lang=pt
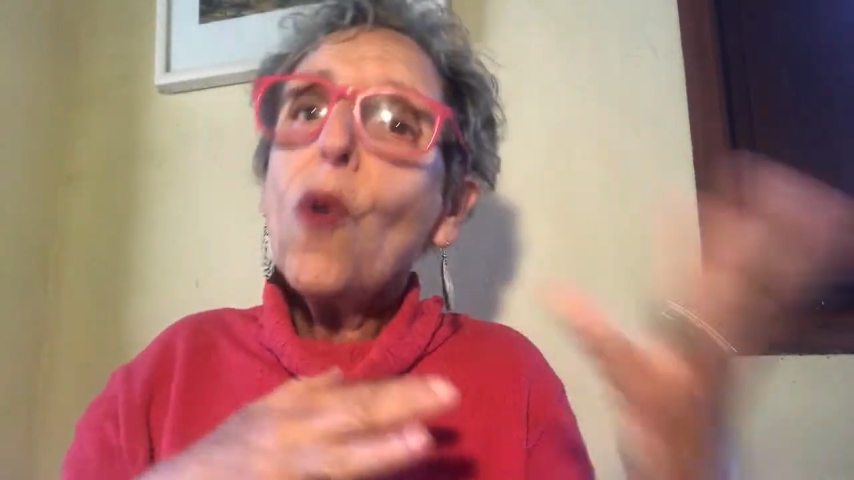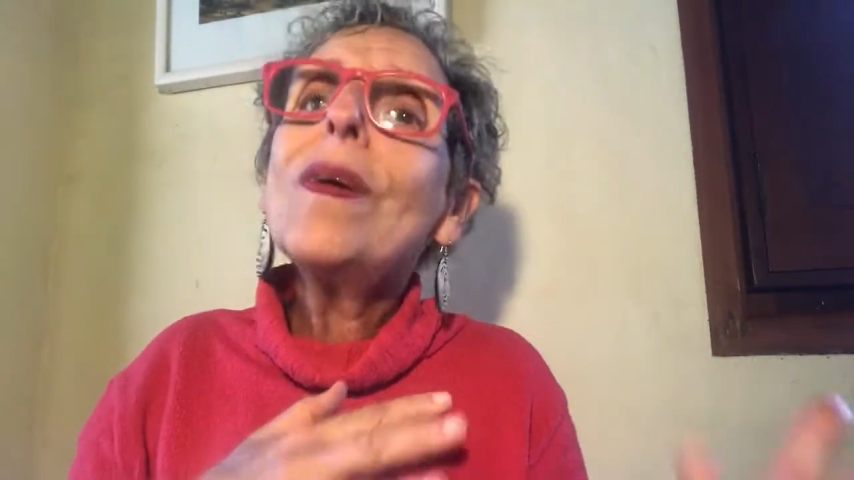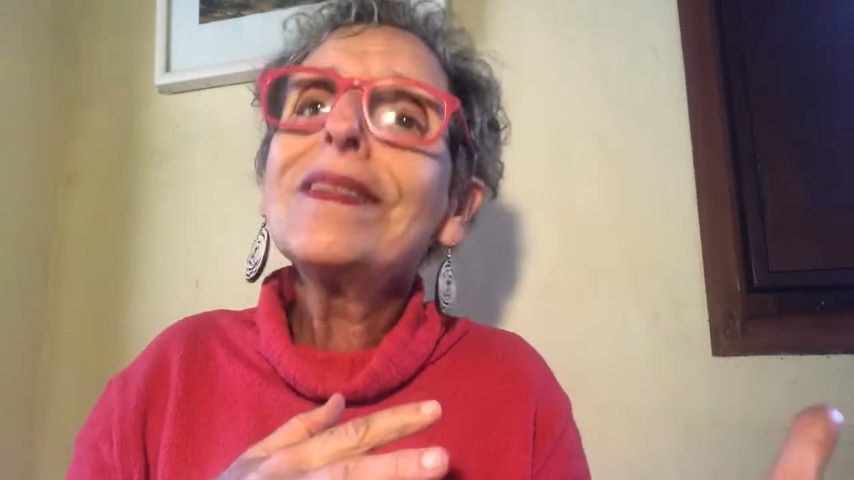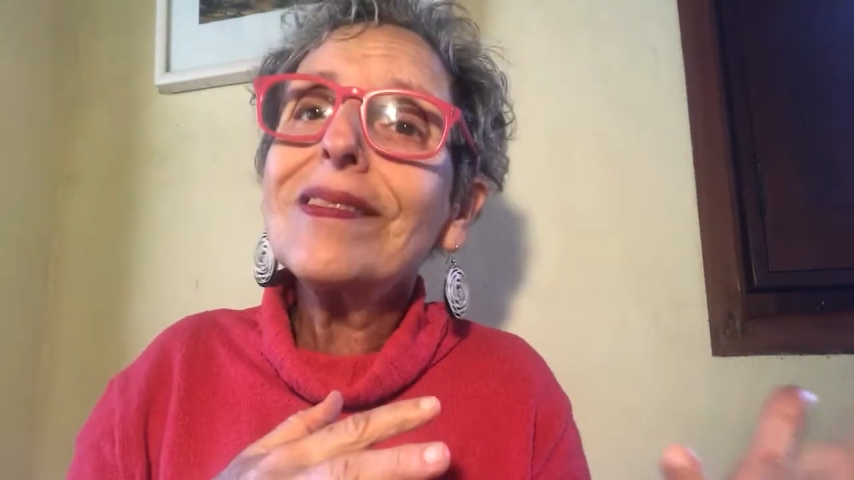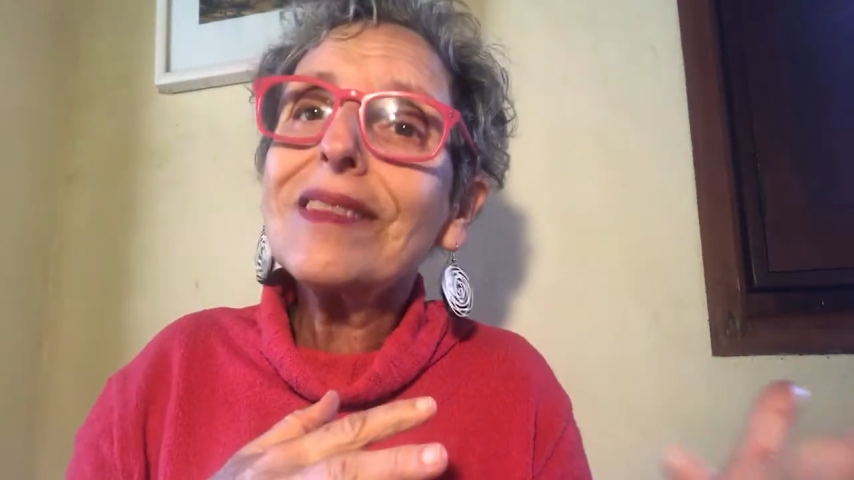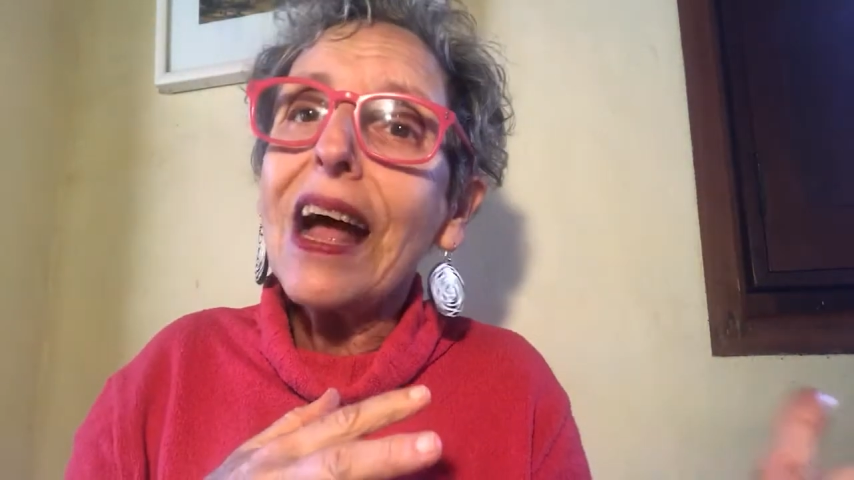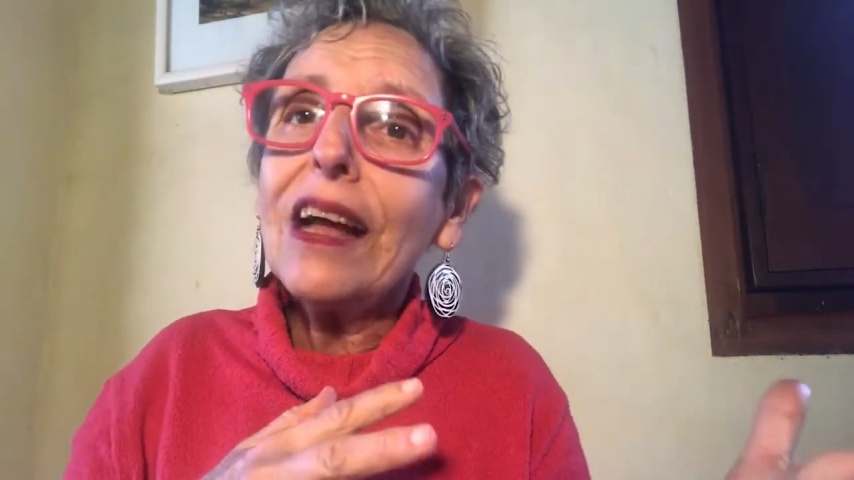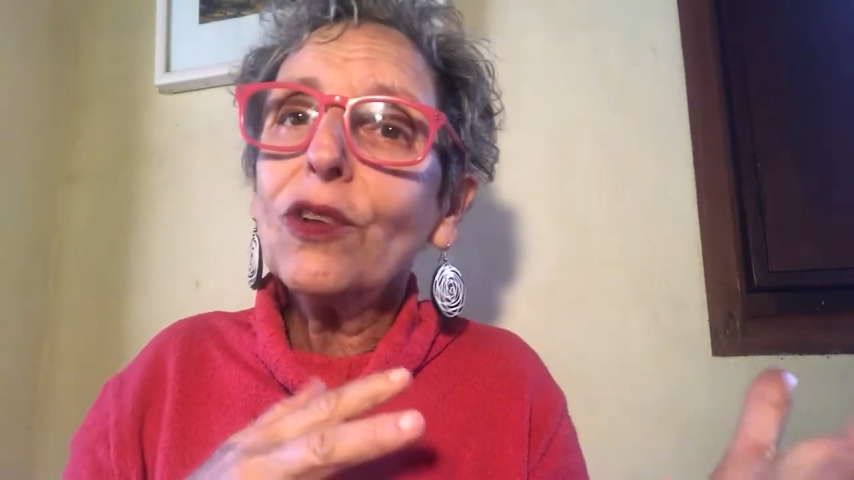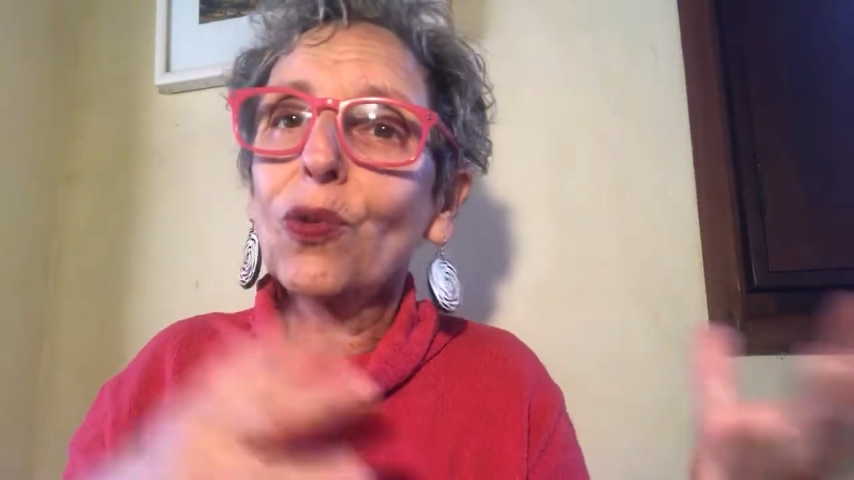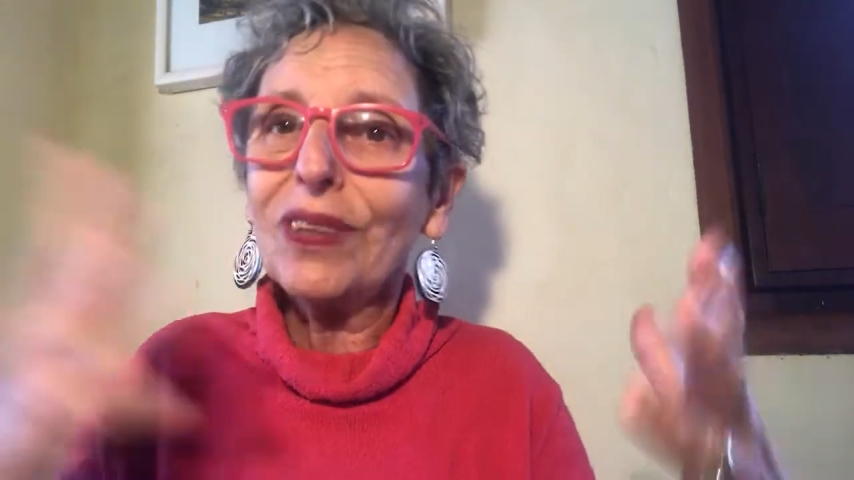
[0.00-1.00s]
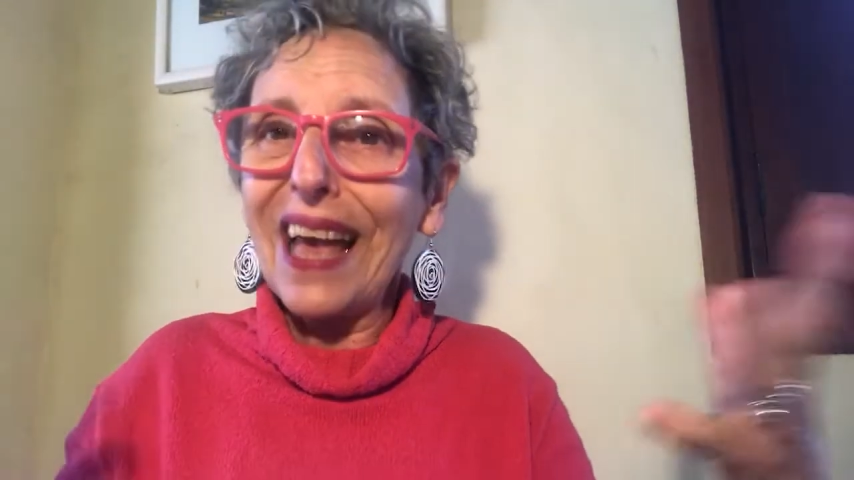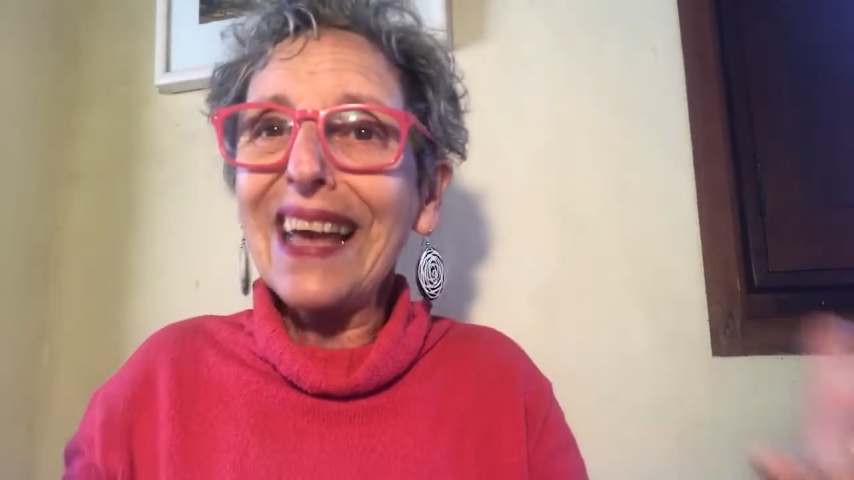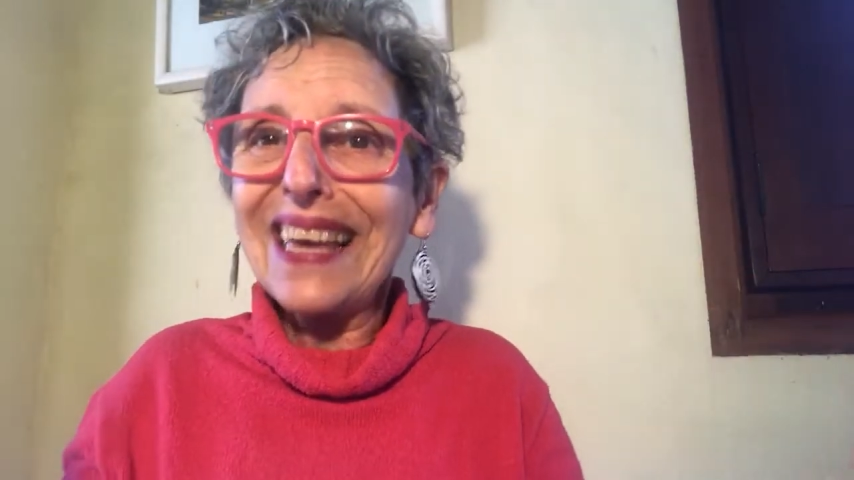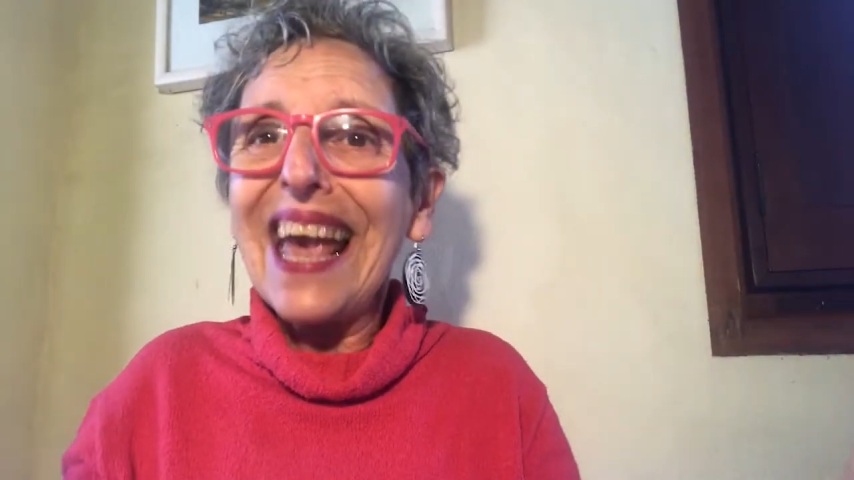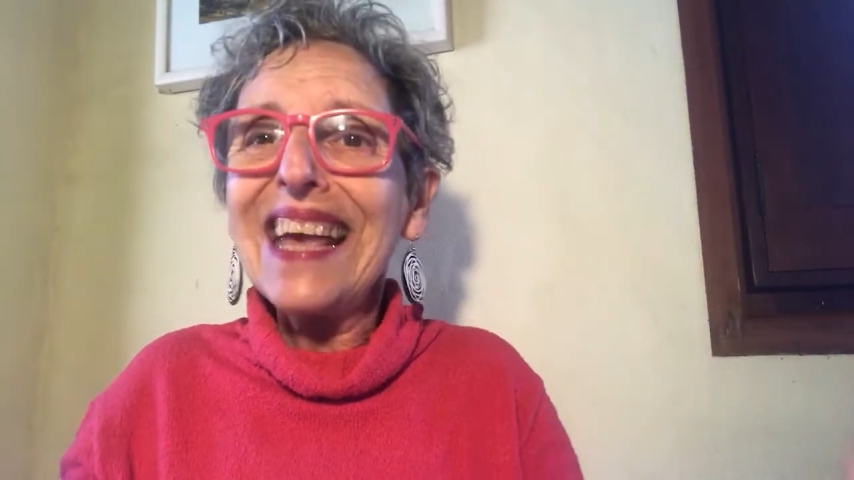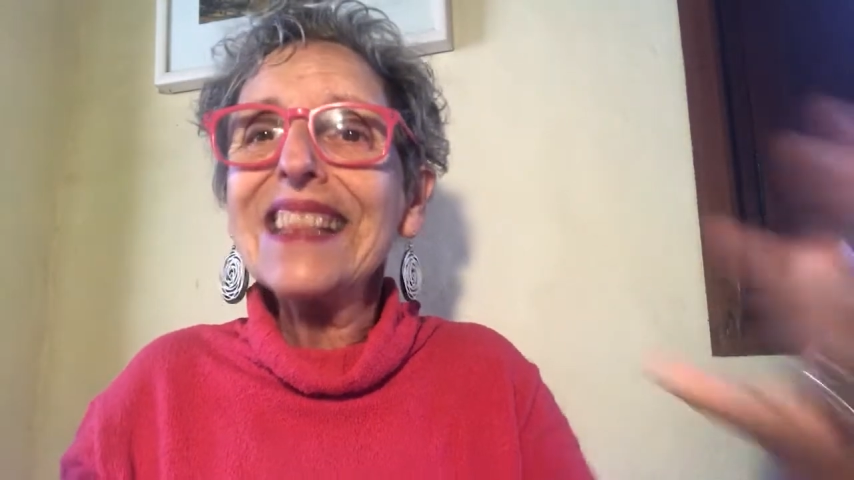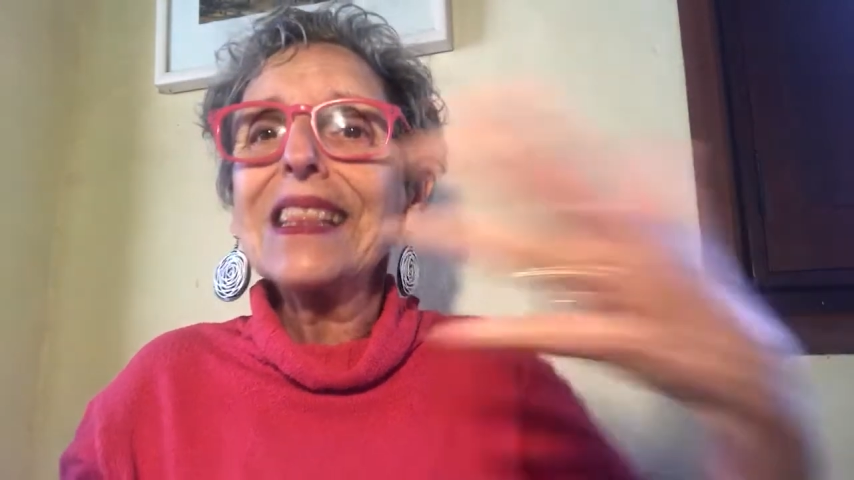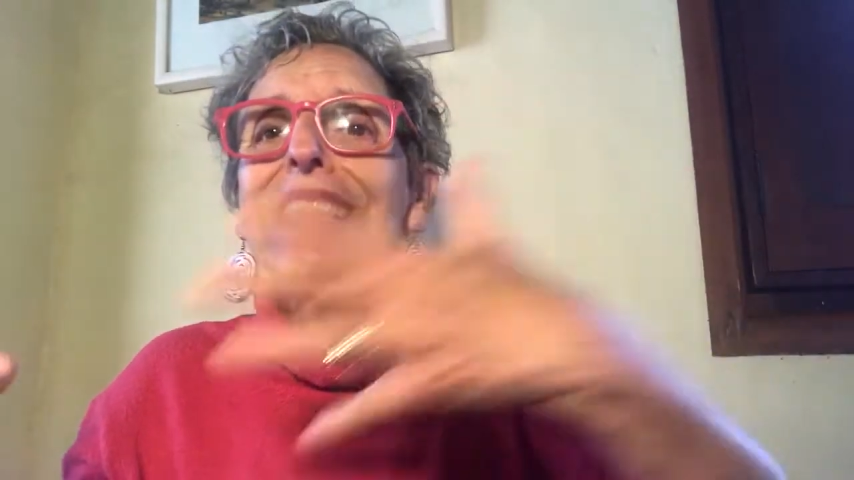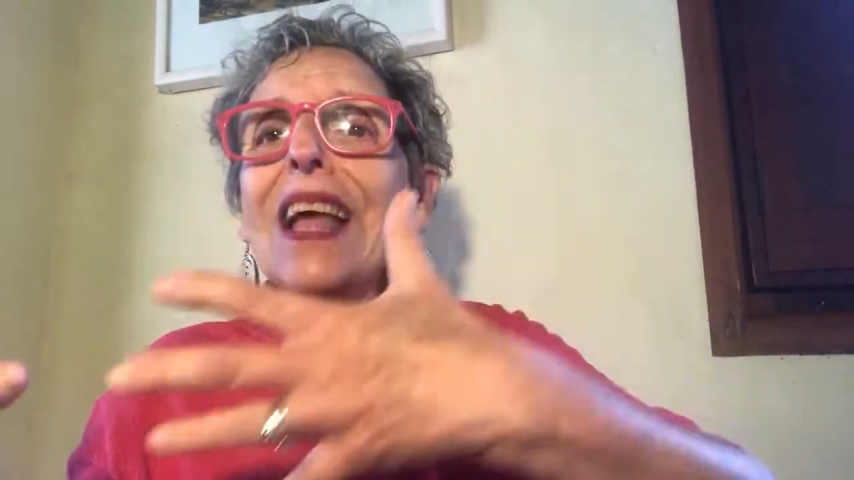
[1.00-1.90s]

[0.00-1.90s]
O Estado, que é quem